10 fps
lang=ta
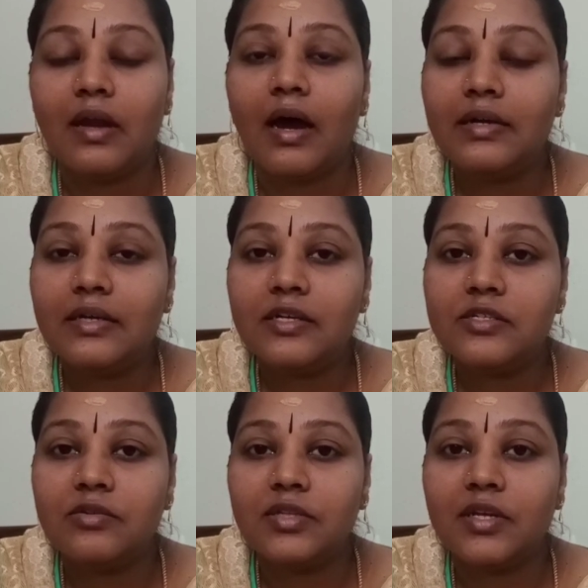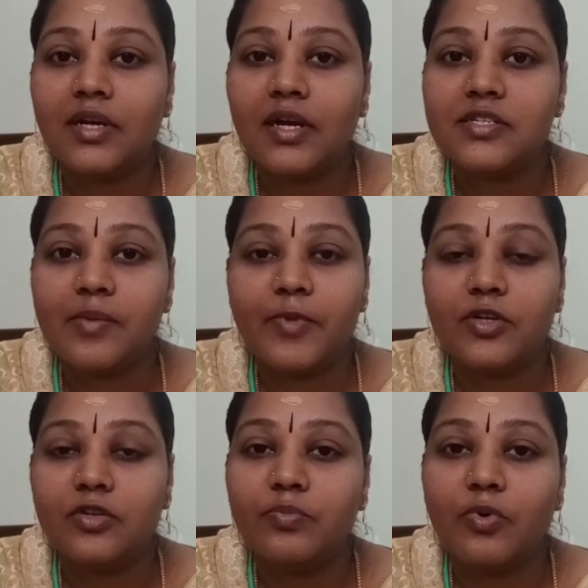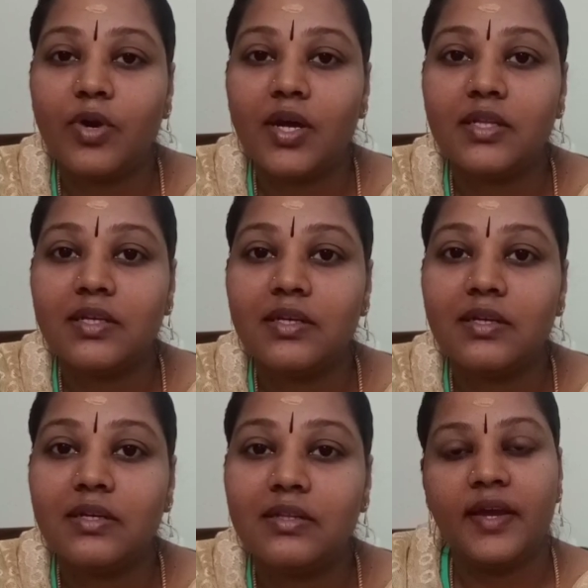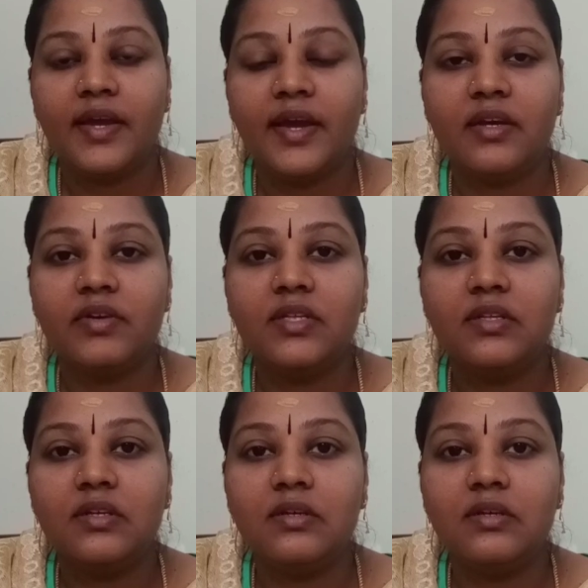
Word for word: நாட்டுக்கு சுதந்திரம் கிடைச்சா மட்டும் போராது இந்த எனக்கு வந்து